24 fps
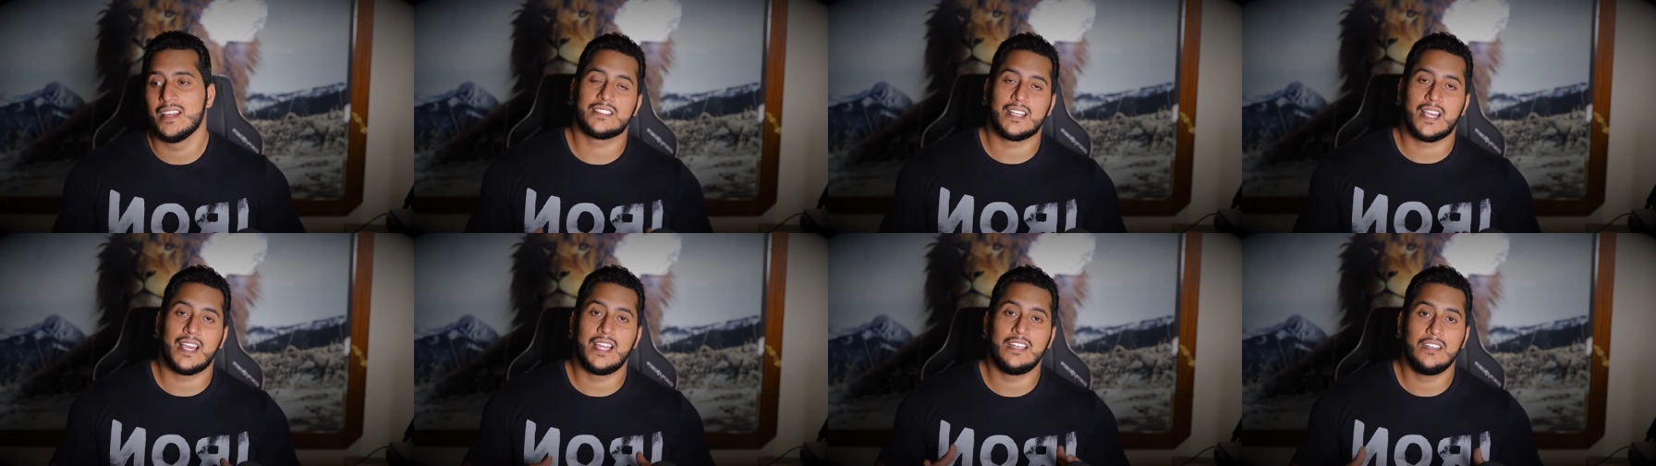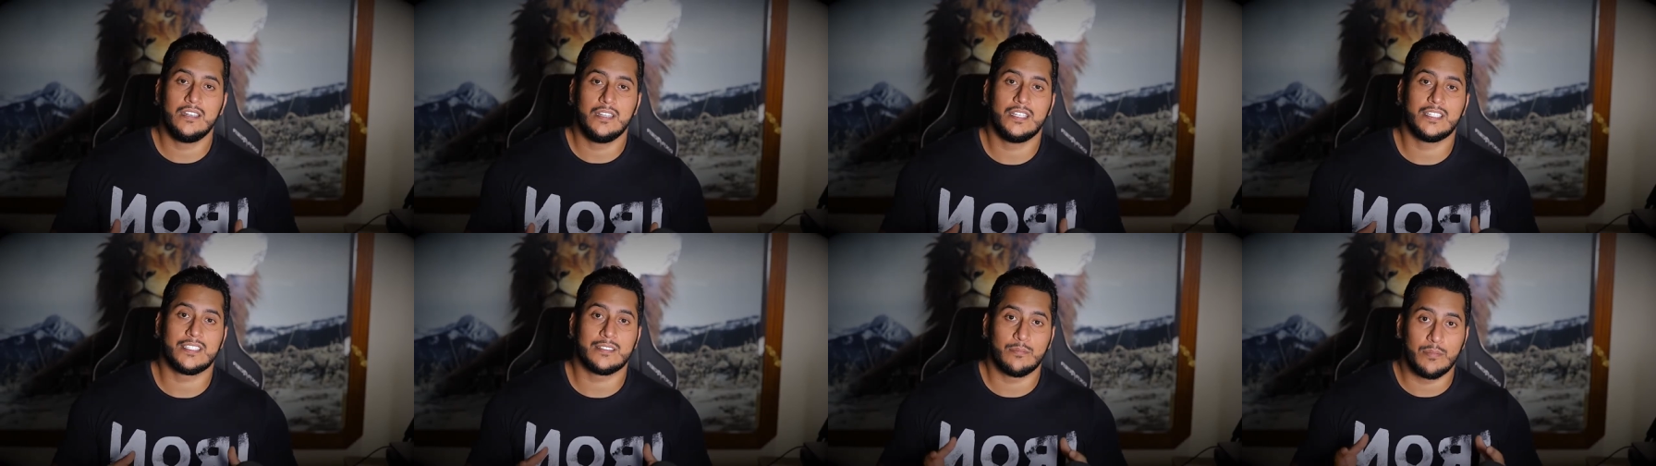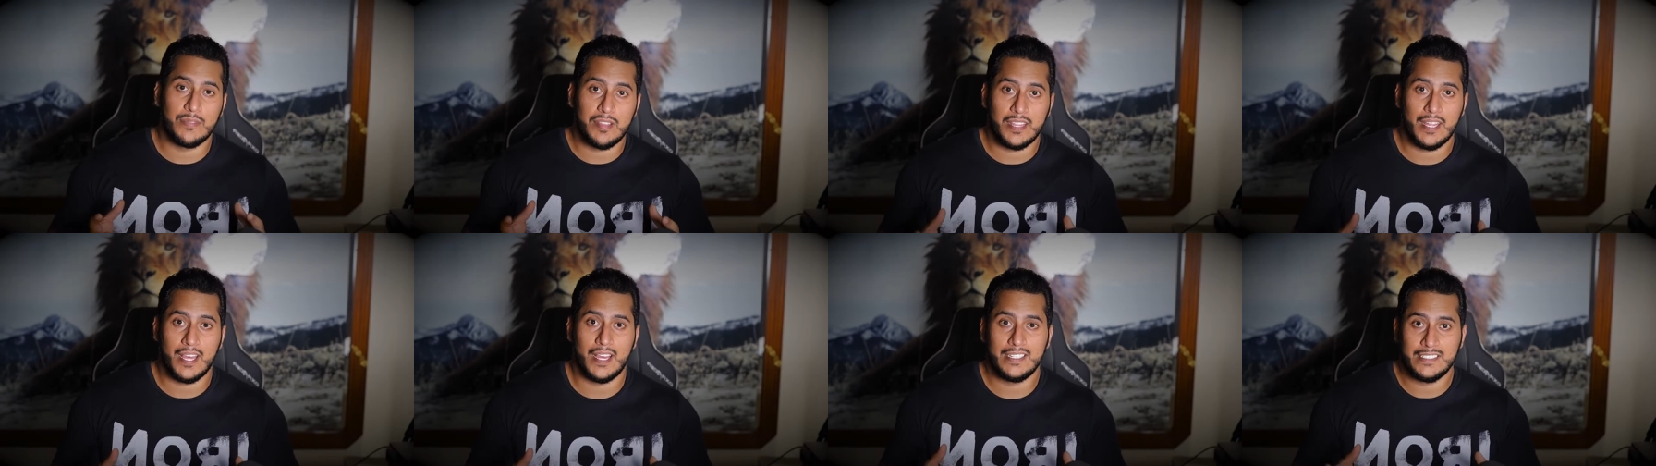خلينا نحط
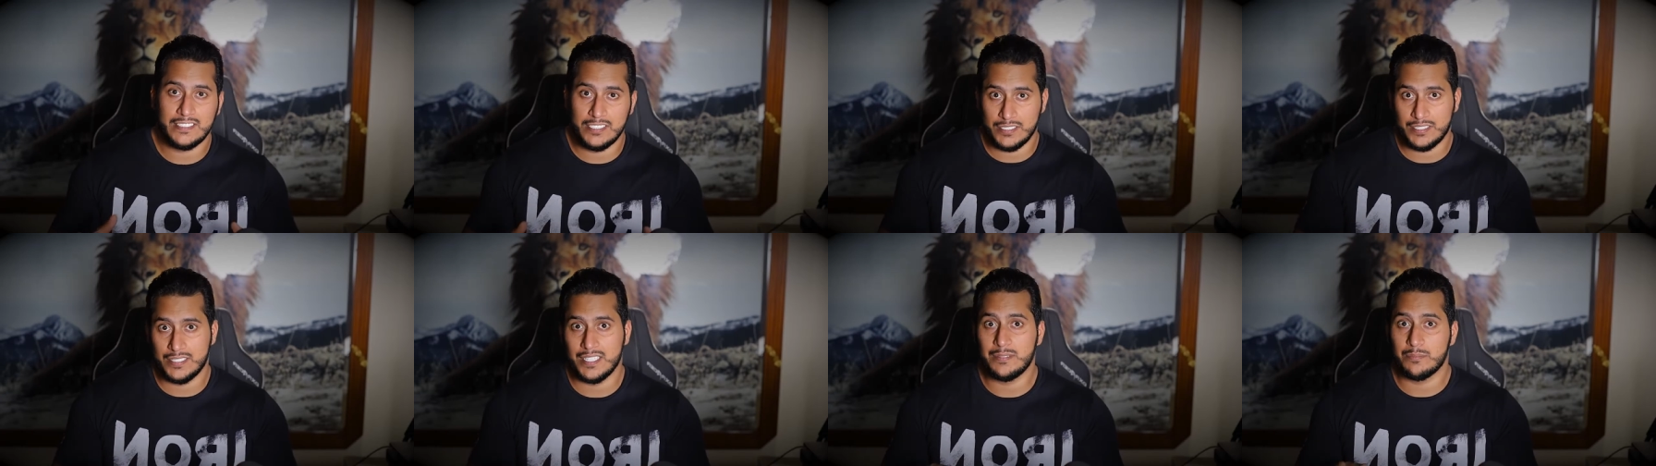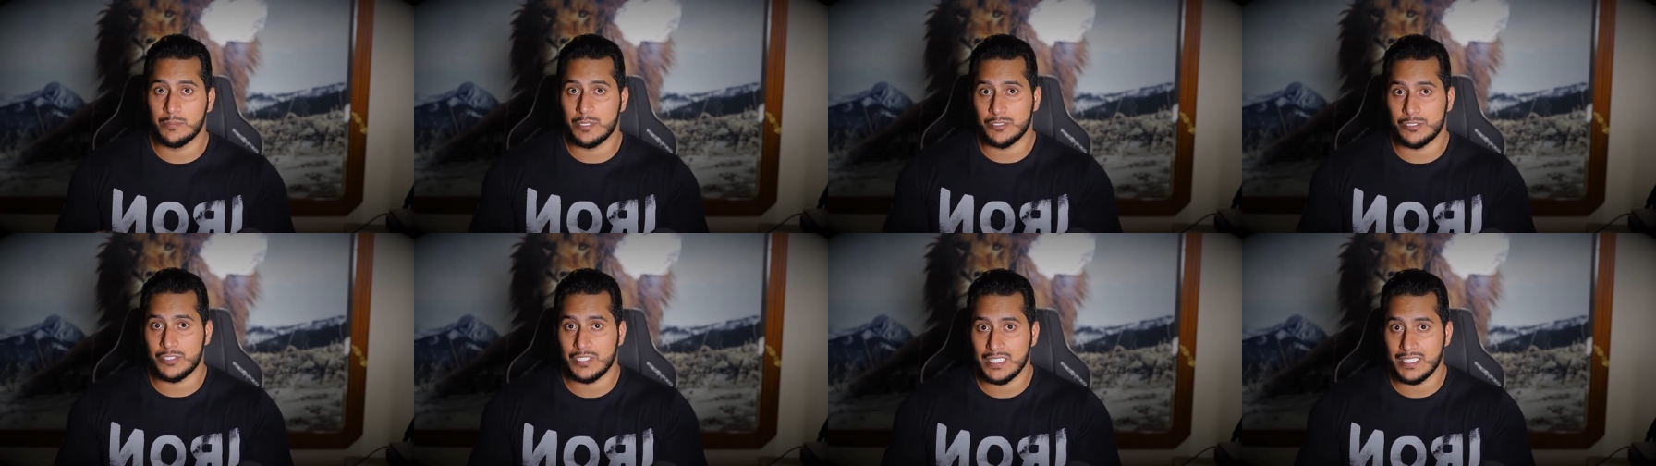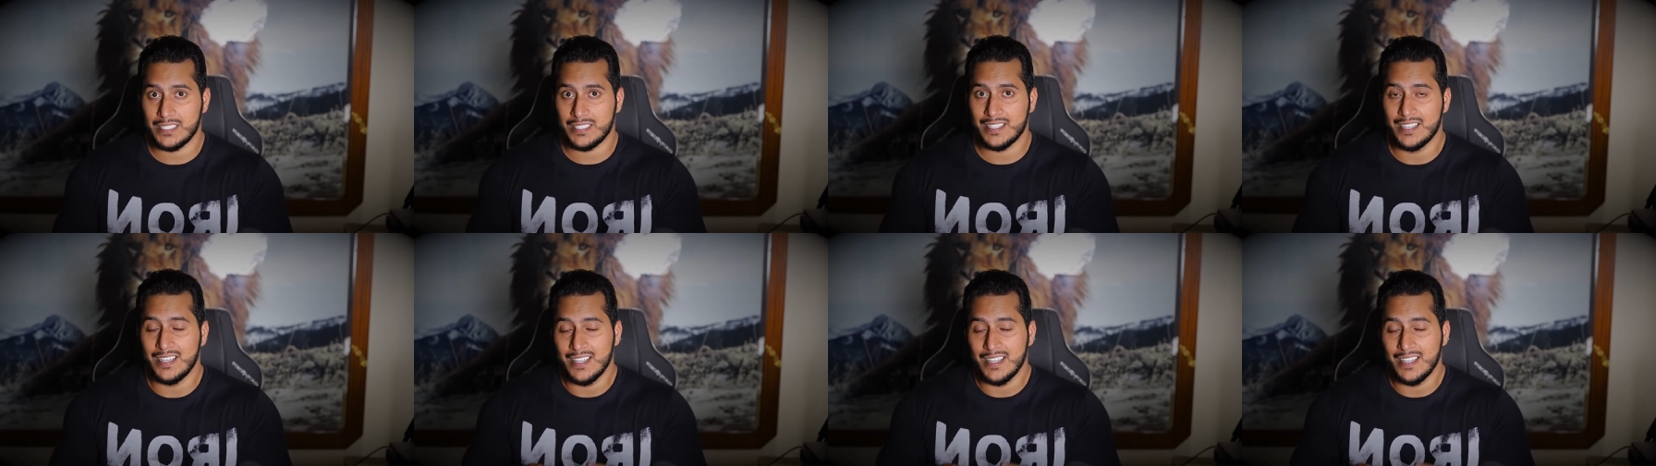مثال جدا بسيط